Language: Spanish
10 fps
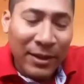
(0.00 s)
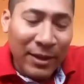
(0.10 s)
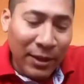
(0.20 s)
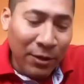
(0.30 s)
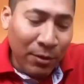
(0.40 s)

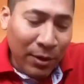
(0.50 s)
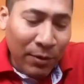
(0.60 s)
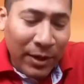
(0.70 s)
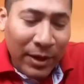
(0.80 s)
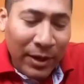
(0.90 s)
Y yo
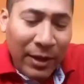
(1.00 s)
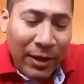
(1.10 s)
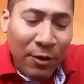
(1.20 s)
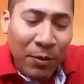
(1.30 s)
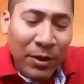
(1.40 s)
creo que,
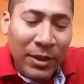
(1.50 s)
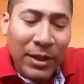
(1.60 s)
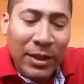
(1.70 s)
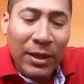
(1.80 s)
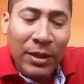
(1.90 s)
como
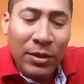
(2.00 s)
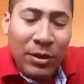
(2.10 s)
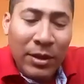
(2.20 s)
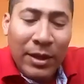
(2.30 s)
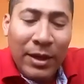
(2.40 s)
dices,
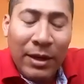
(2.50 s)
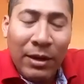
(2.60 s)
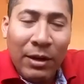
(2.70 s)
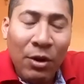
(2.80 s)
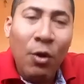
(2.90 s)

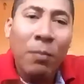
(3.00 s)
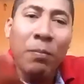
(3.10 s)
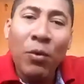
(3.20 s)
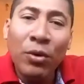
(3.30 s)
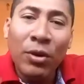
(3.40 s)

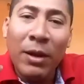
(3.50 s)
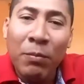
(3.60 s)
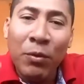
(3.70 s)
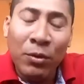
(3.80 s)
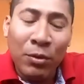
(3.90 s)
el
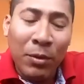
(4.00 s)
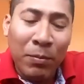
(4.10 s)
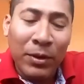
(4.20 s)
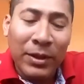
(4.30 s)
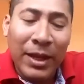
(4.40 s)
punto
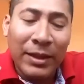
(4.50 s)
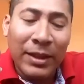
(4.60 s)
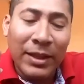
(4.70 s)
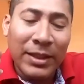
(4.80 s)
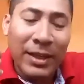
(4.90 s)

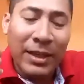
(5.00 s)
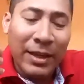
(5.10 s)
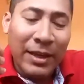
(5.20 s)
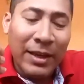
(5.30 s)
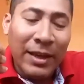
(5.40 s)
importante dice,
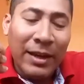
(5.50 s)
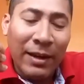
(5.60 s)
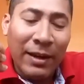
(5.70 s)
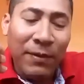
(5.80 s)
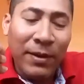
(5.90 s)

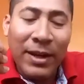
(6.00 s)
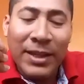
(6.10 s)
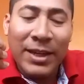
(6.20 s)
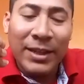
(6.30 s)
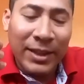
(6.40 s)
la fe es la
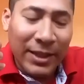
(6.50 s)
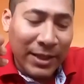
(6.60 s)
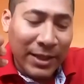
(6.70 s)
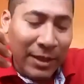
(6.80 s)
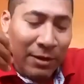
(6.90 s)

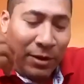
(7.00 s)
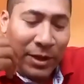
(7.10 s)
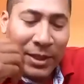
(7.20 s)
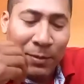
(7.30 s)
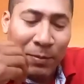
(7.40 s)
certeza de lo que
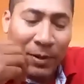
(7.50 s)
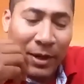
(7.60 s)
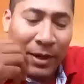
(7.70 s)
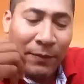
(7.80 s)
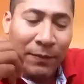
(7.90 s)
se
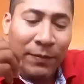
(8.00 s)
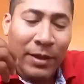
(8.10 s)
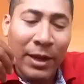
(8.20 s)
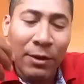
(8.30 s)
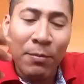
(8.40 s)
espera,
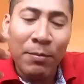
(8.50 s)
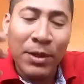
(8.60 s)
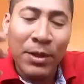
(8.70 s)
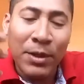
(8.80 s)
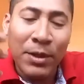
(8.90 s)
la
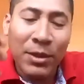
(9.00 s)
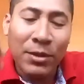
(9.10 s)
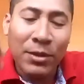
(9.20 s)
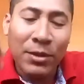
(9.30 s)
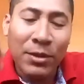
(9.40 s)
convicción de lo
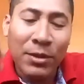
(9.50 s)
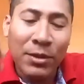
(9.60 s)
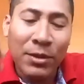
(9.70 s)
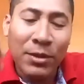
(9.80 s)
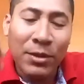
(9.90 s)
que no se
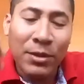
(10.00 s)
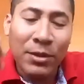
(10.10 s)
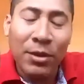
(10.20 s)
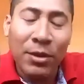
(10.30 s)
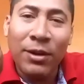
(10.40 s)
ve.
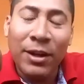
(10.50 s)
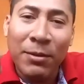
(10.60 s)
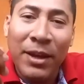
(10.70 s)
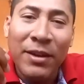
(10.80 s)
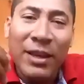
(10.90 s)
Y
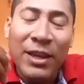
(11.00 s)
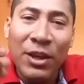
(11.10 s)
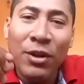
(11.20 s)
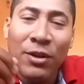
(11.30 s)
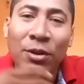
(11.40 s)
hoy yo
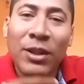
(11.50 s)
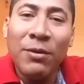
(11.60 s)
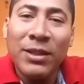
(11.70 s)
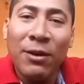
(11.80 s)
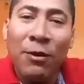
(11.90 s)
tengo esa
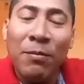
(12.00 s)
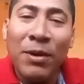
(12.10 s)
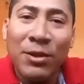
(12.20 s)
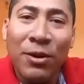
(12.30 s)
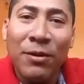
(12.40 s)

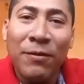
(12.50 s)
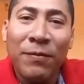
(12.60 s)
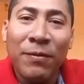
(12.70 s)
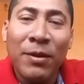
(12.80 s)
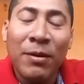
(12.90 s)
convicción,
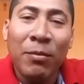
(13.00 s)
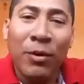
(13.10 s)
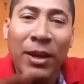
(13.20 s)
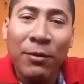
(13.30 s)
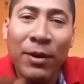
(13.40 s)

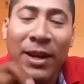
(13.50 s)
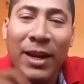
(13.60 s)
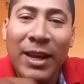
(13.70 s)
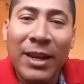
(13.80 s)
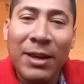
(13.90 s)
porque yo en
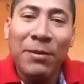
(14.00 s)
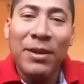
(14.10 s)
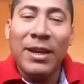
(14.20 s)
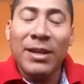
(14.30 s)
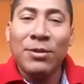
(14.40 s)
Cayani
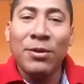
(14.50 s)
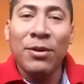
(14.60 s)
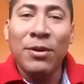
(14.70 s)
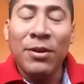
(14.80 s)
vi eso,